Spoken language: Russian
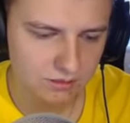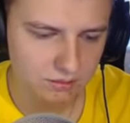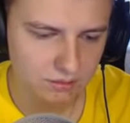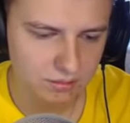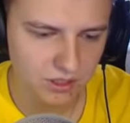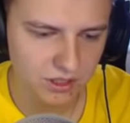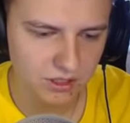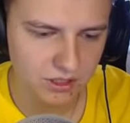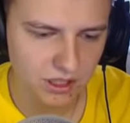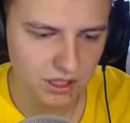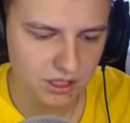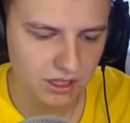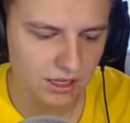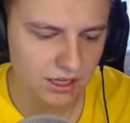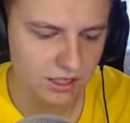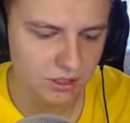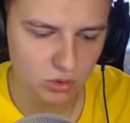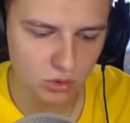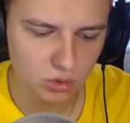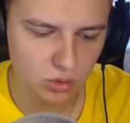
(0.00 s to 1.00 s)
Блин,
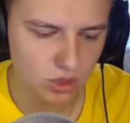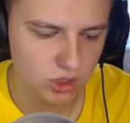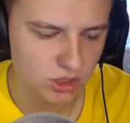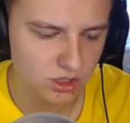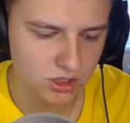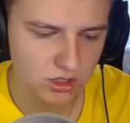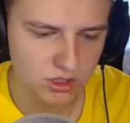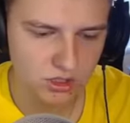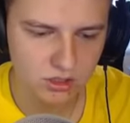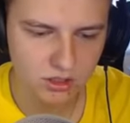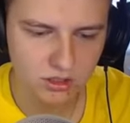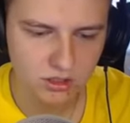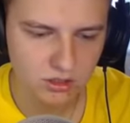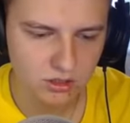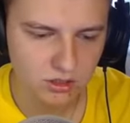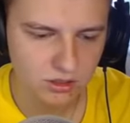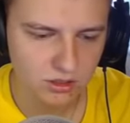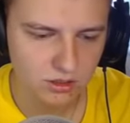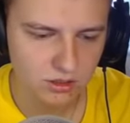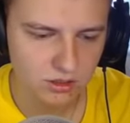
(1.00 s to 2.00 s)
лагает ужас.
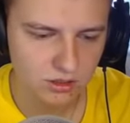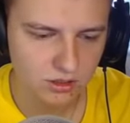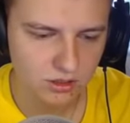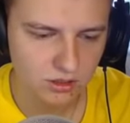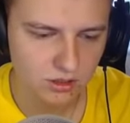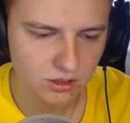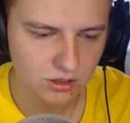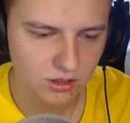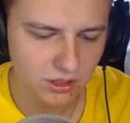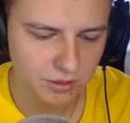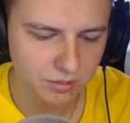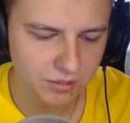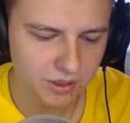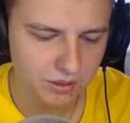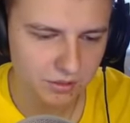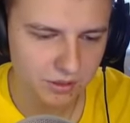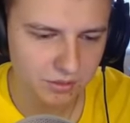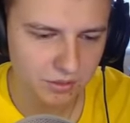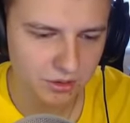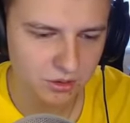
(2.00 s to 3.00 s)
Я
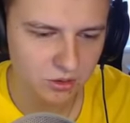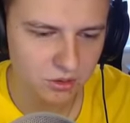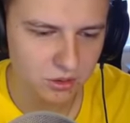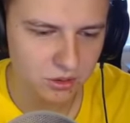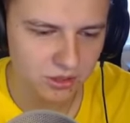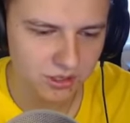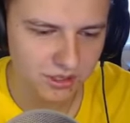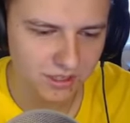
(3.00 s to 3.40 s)
прям не могу.